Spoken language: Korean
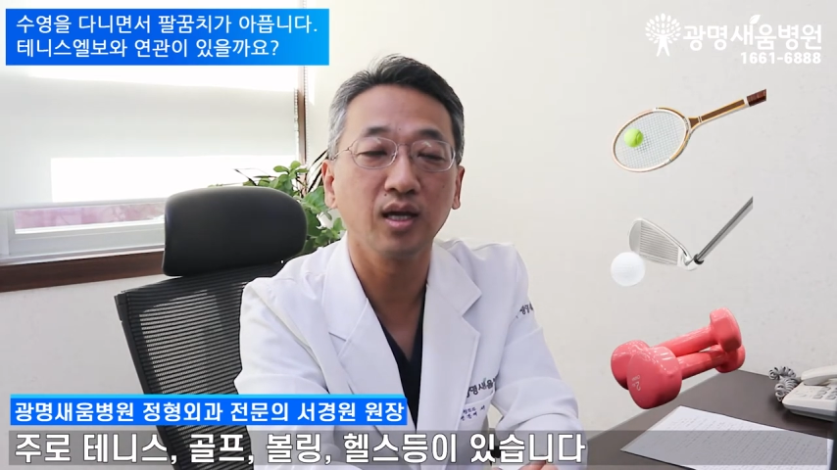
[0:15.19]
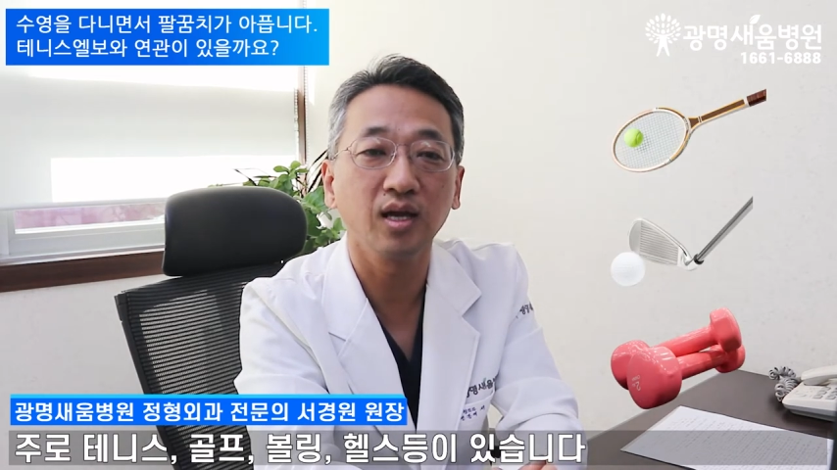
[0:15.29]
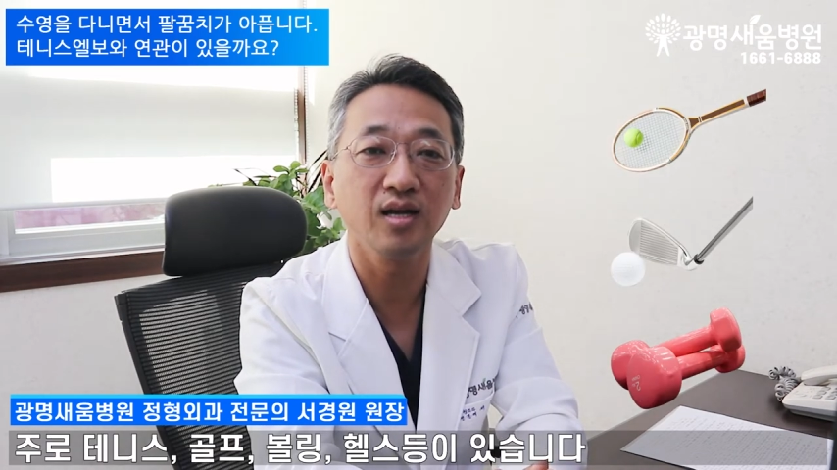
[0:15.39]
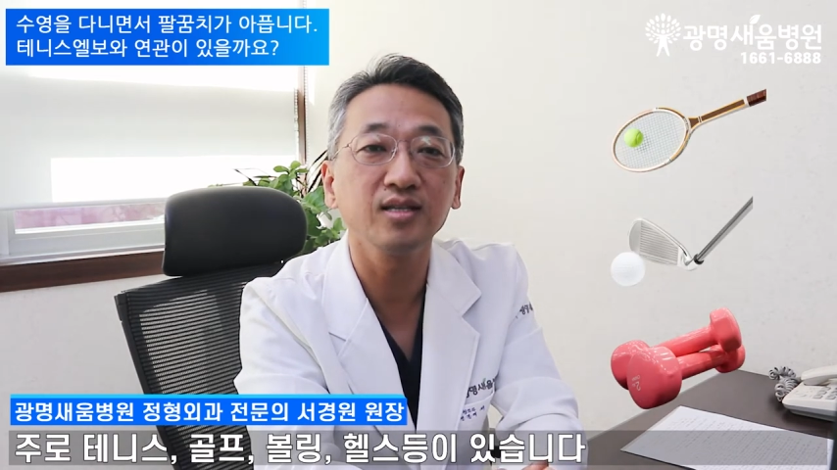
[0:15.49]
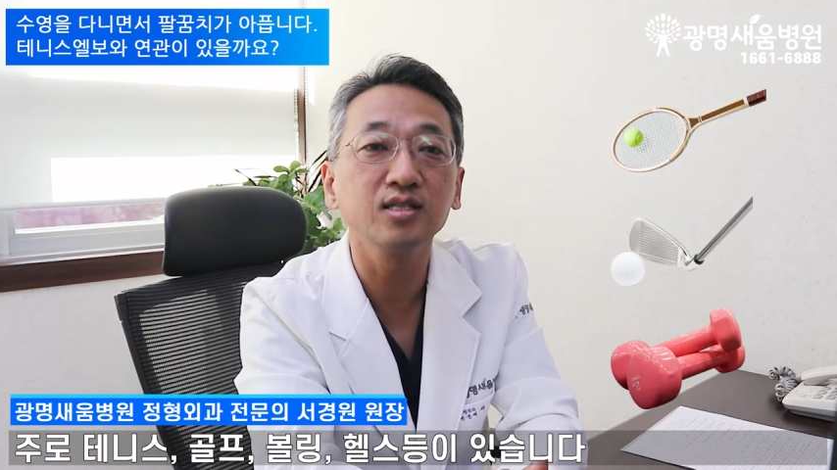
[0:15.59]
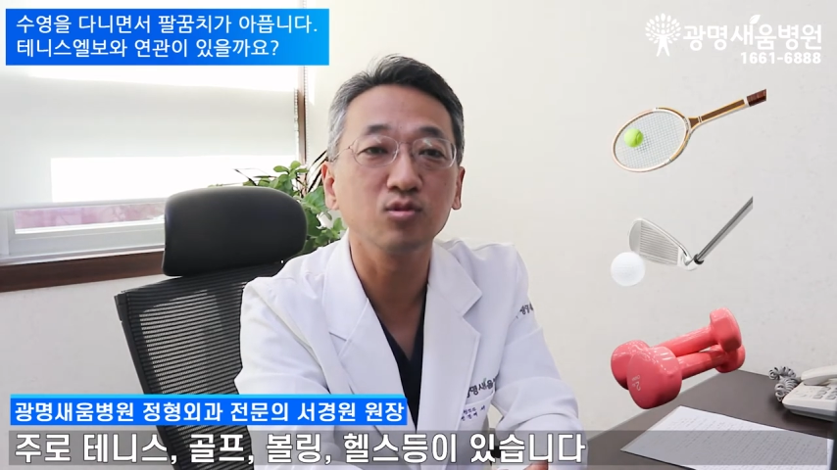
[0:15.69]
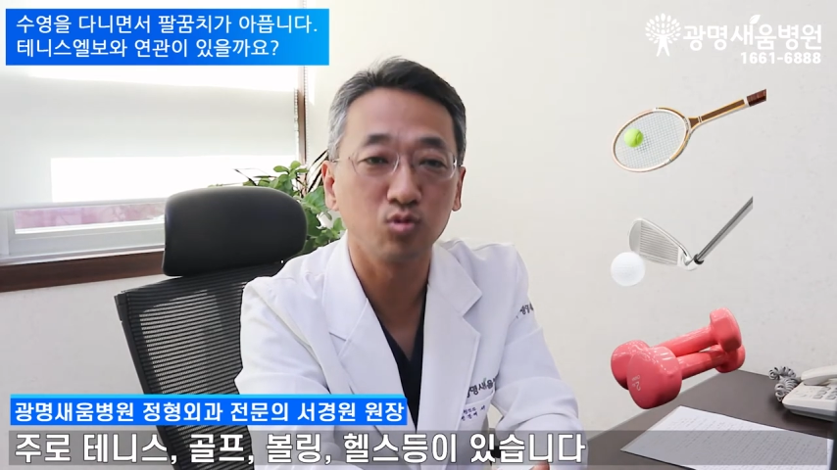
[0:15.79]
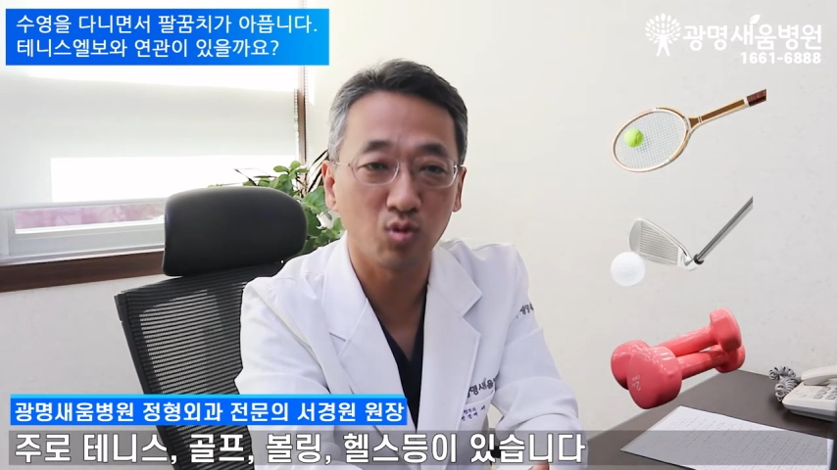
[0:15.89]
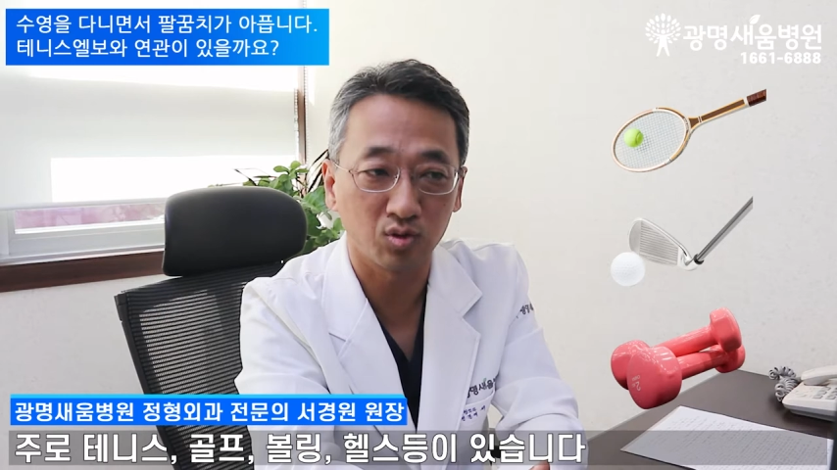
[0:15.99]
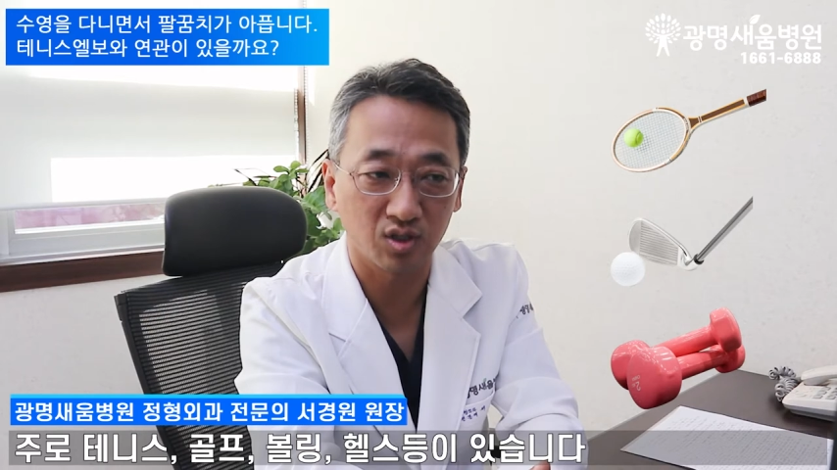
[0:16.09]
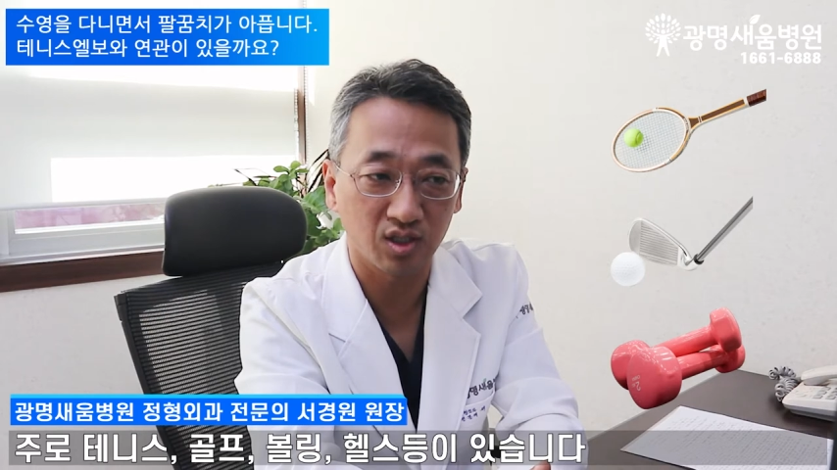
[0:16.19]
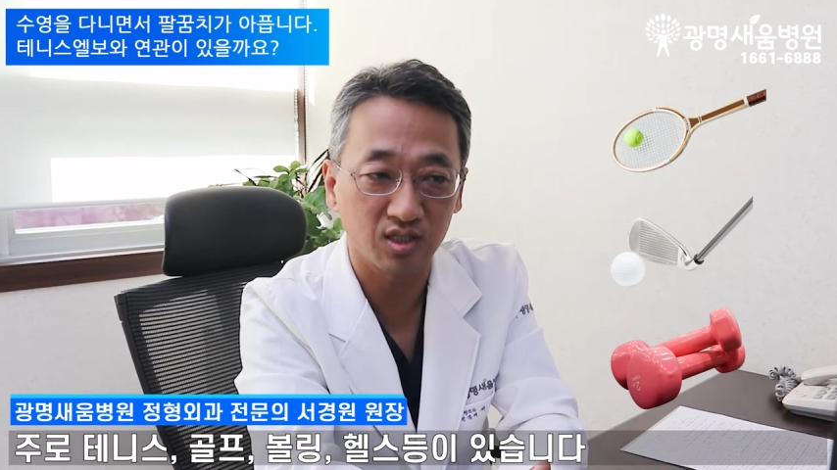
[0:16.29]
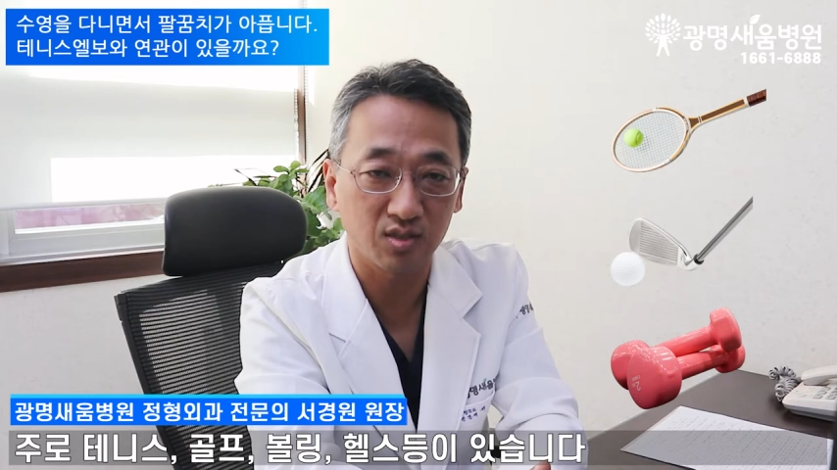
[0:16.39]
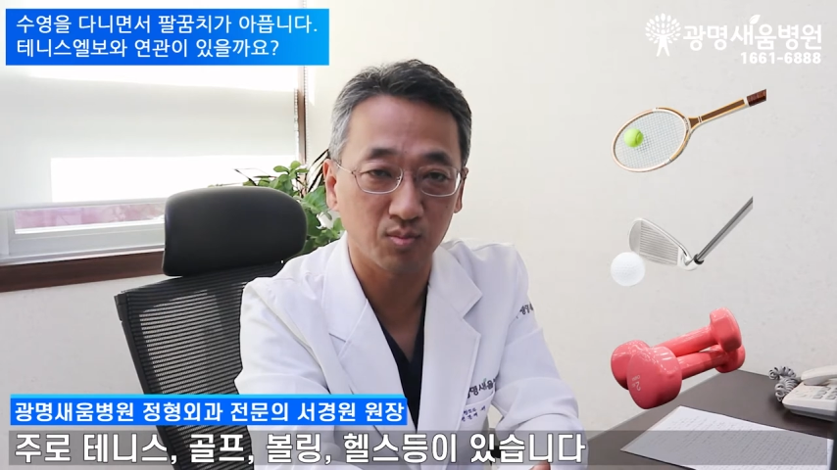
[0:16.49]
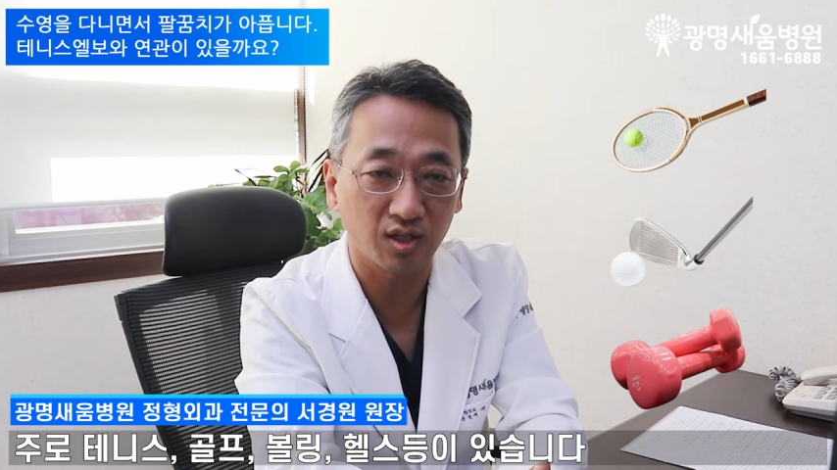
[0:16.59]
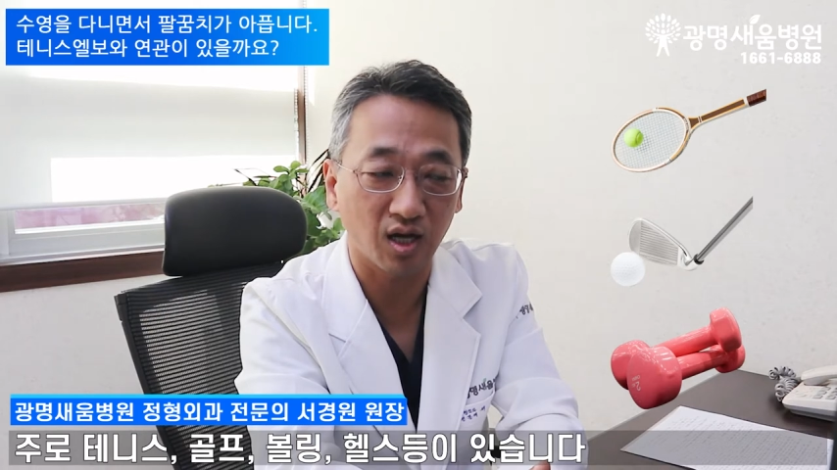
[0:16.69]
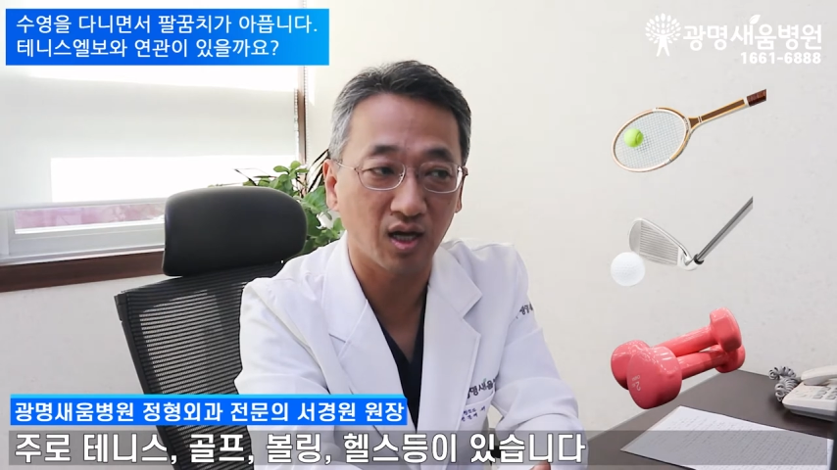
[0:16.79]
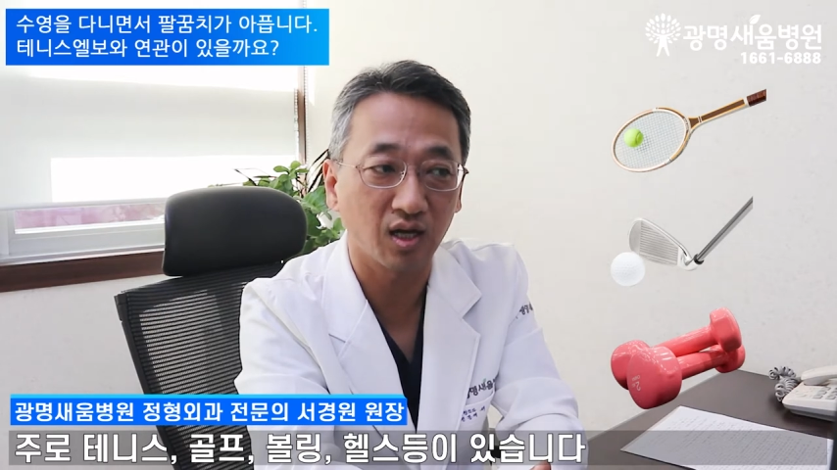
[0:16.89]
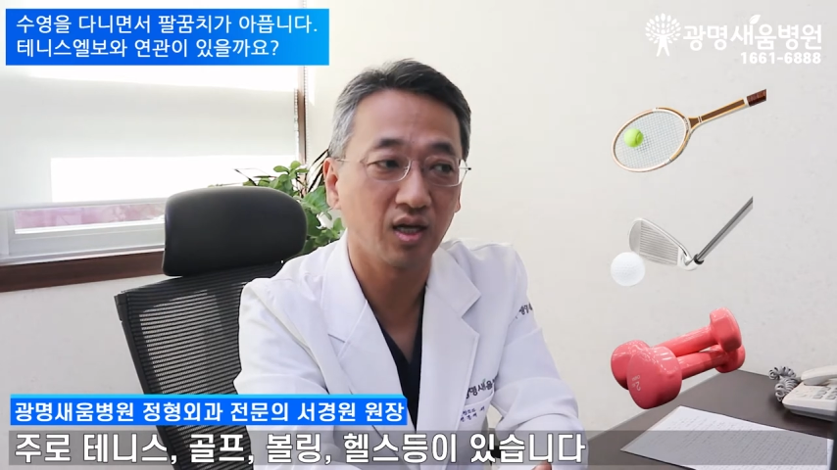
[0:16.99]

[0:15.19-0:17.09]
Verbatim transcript: 헬스 운동 등이 있습니다.